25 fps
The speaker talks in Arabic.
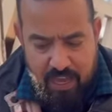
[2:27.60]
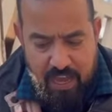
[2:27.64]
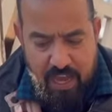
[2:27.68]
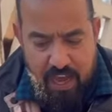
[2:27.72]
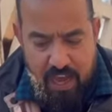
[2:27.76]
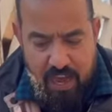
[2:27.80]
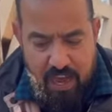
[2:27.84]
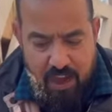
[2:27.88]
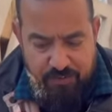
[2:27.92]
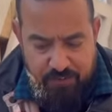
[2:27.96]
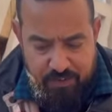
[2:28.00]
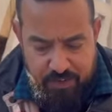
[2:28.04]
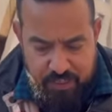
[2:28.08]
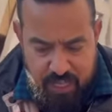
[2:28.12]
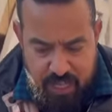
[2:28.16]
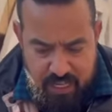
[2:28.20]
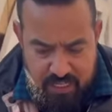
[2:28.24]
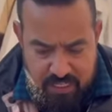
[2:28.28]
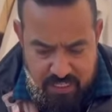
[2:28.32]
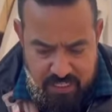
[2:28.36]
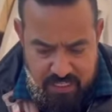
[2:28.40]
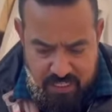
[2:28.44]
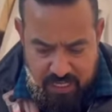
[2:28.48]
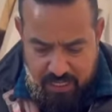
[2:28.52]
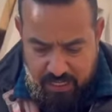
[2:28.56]

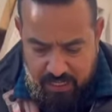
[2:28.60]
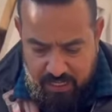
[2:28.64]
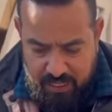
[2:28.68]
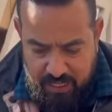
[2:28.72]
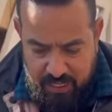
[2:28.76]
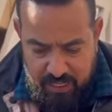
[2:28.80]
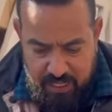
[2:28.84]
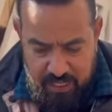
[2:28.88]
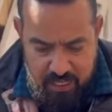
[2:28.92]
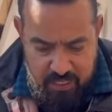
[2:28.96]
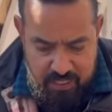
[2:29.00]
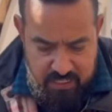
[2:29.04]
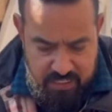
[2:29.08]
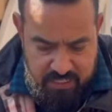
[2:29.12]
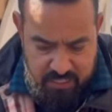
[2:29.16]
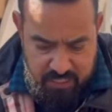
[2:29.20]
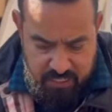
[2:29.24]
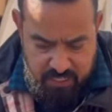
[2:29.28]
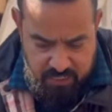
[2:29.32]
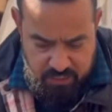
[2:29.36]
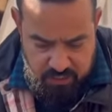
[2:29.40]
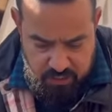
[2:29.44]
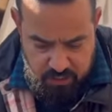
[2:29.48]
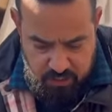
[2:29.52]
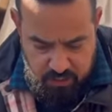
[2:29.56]
حافظات صغيره
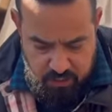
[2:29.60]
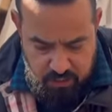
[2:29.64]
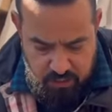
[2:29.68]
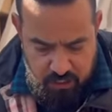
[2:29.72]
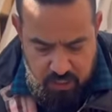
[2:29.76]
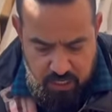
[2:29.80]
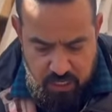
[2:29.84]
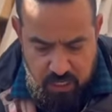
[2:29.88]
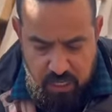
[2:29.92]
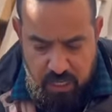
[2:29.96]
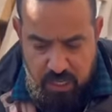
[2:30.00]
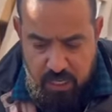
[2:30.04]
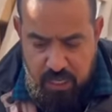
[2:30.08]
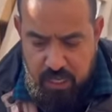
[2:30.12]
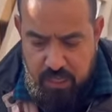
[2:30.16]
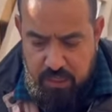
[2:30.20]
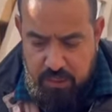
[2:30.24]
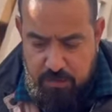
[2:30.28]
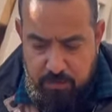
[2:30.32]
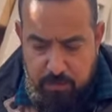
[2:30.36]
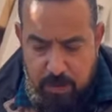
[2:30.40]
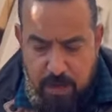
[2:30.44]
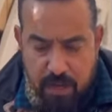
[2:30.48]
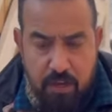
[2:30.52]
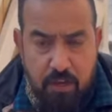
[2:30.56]
سيت يجي
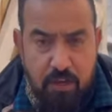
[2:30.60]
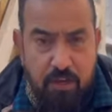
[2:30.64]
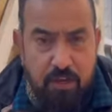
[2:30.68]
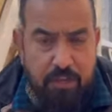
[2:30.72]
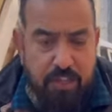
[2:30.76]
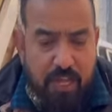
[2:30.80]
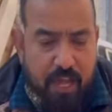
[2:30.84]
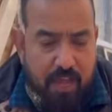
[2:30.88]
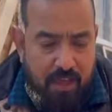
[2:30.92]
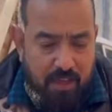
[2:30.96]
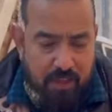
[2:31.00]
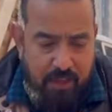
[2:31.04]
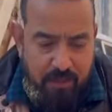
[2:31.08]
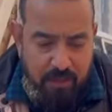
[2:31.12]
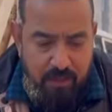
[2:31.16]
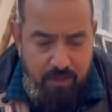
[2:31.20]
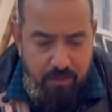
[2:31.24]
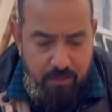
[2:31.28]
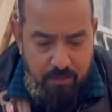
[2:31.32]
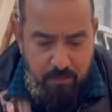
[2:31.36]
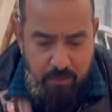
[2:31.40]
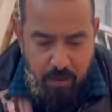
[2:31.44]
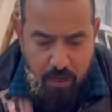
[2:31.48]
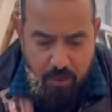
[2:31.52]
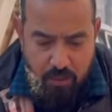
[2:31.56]
ثمان قطع
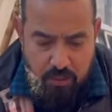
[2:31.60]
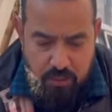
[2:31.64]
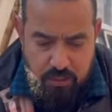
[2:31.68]
باعوا لي